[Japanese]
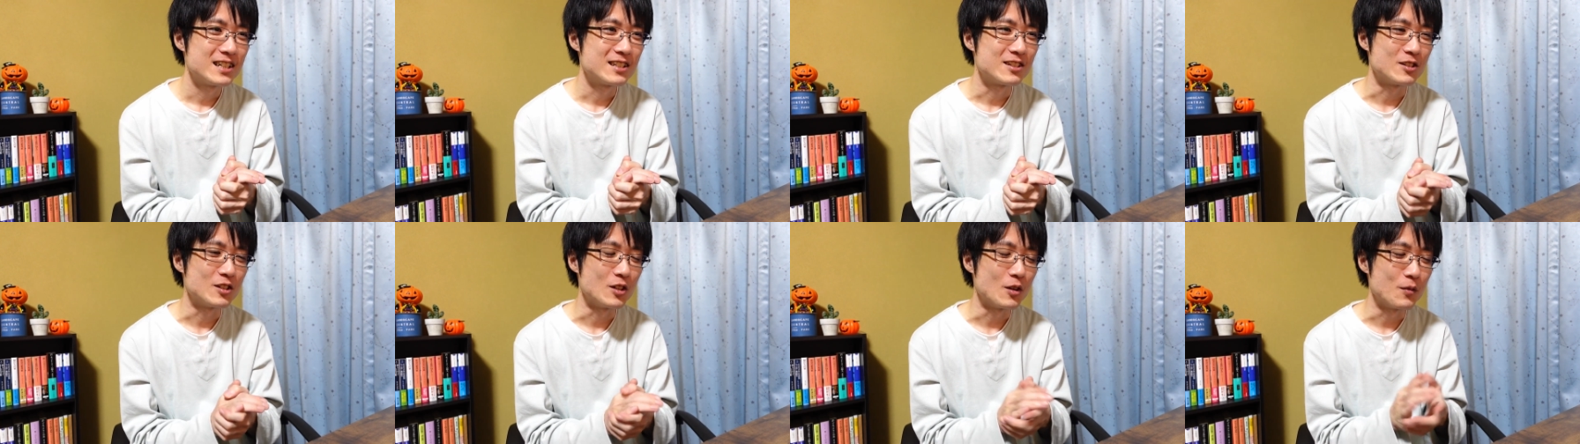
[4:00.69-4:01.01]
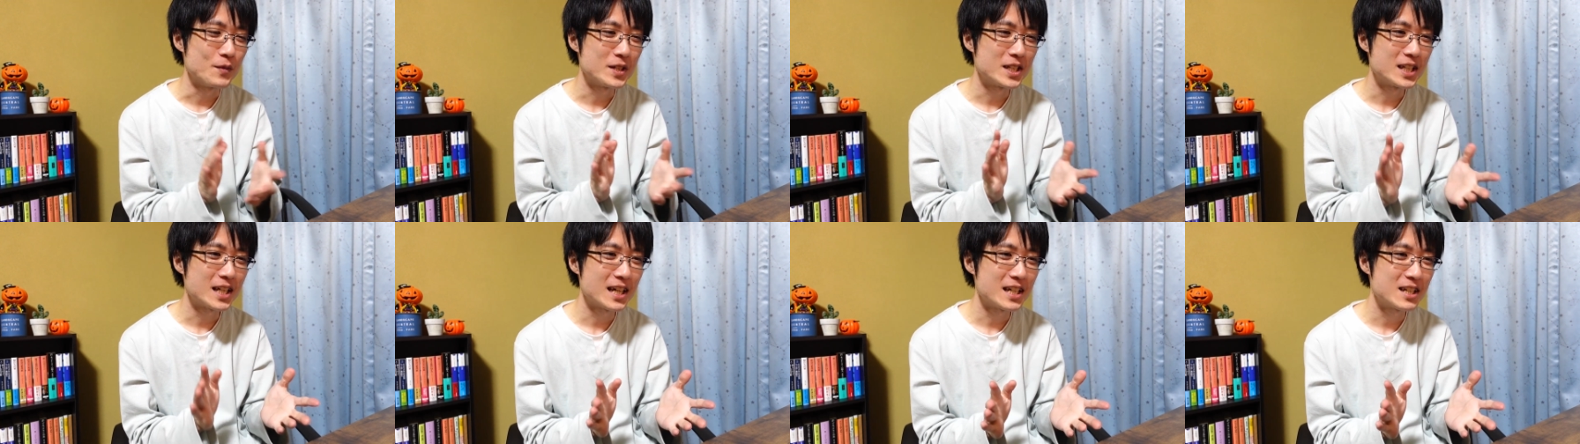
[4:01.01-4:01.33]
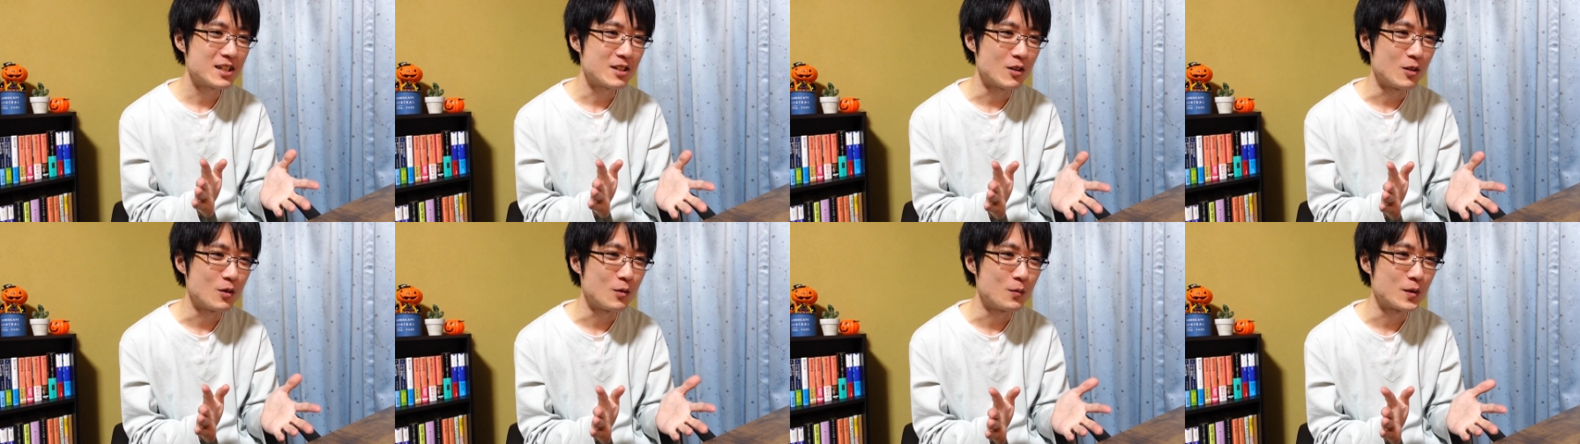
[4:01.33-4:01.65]
読みたい
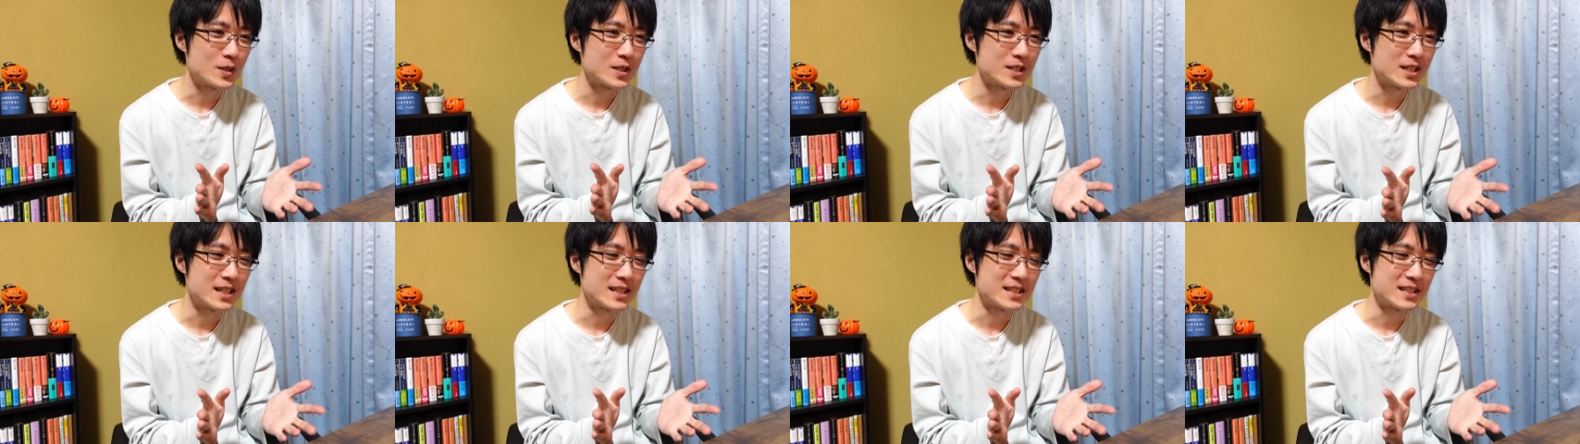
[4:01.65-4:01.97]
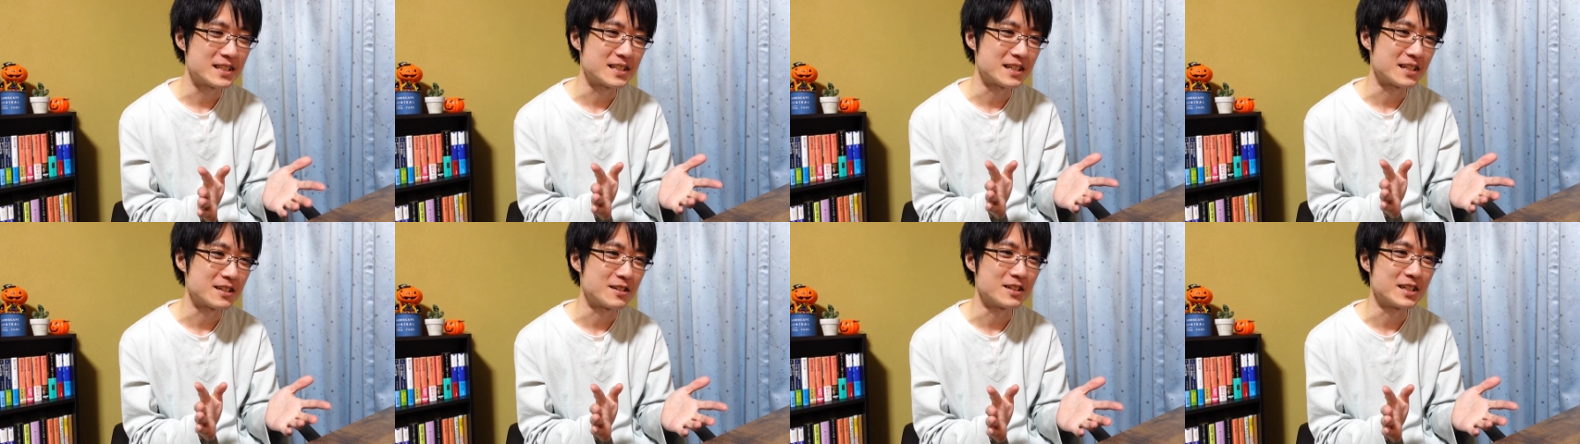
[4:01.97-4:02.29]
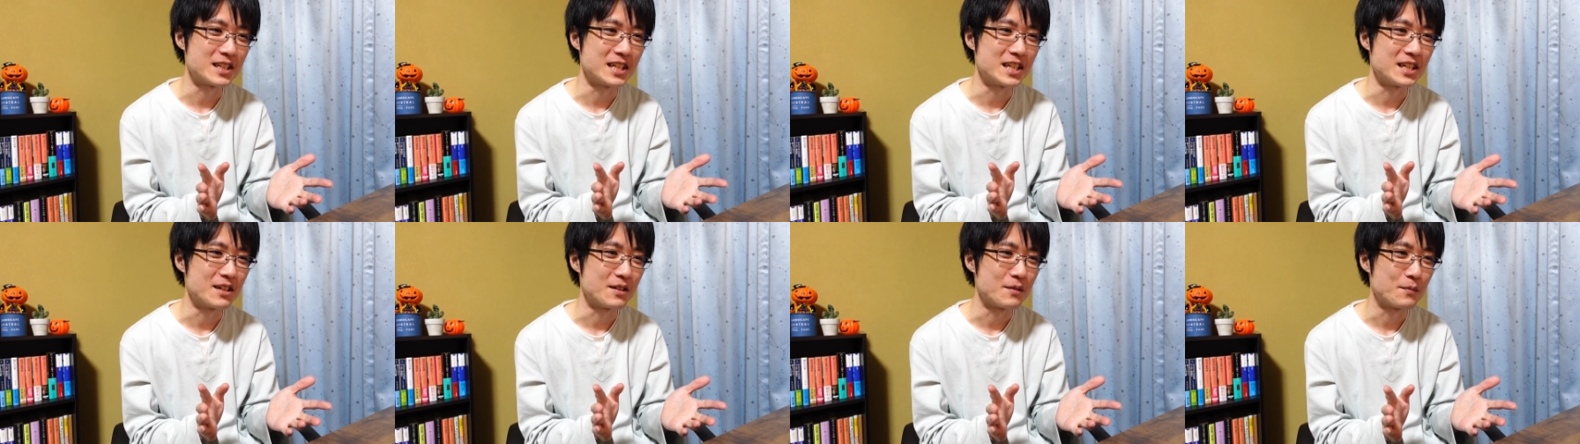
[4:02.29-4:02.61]
と思ってた作
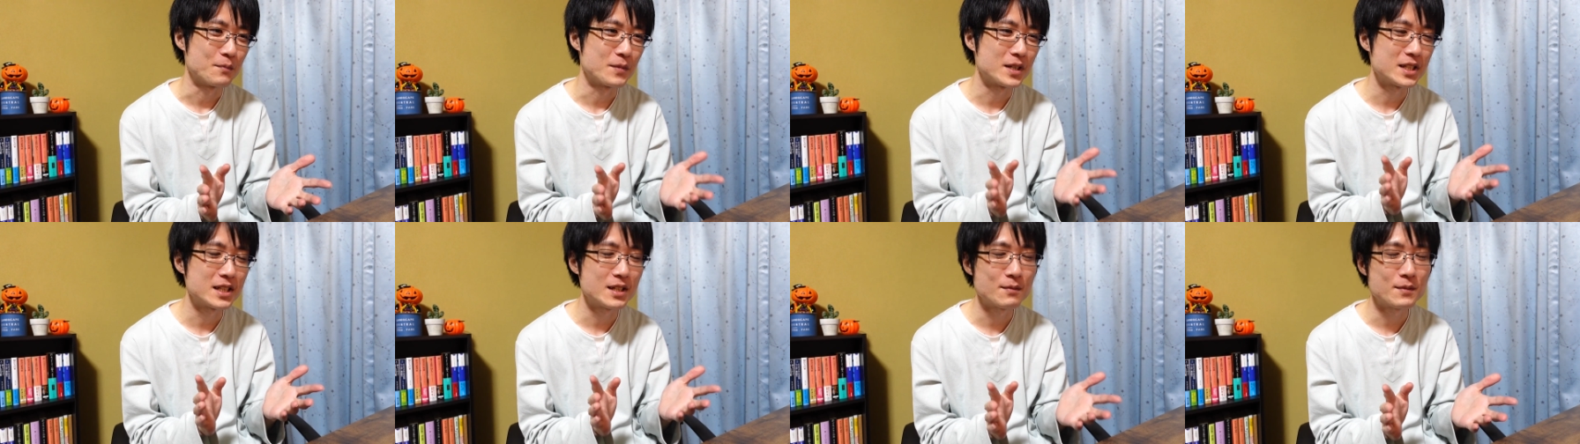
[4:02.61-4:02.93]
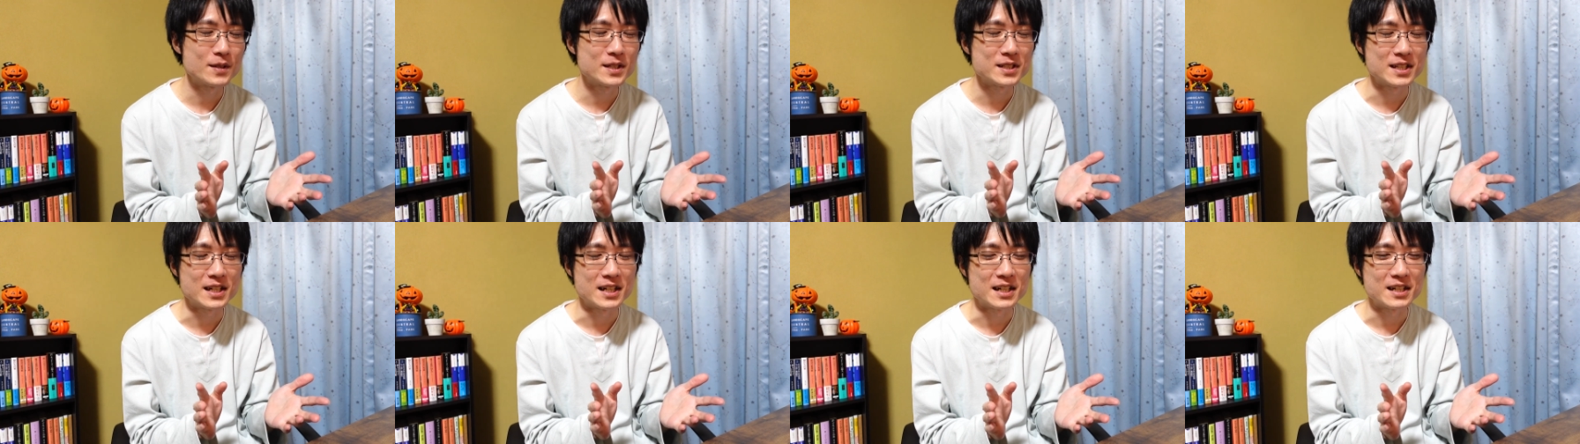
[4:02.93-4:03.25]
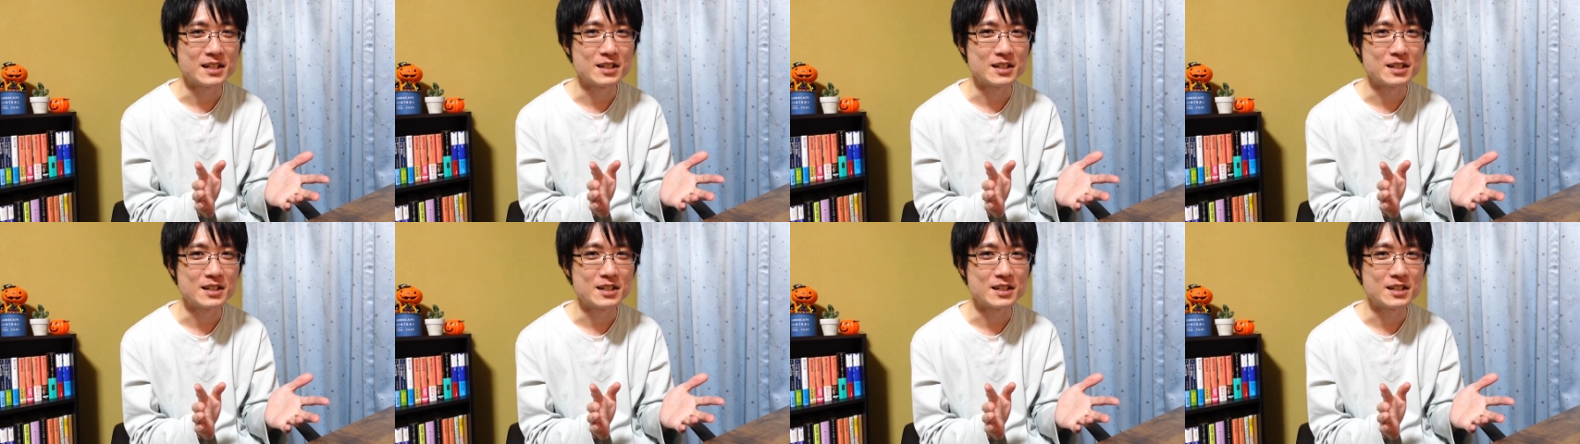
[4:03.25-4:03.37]
品まだまだ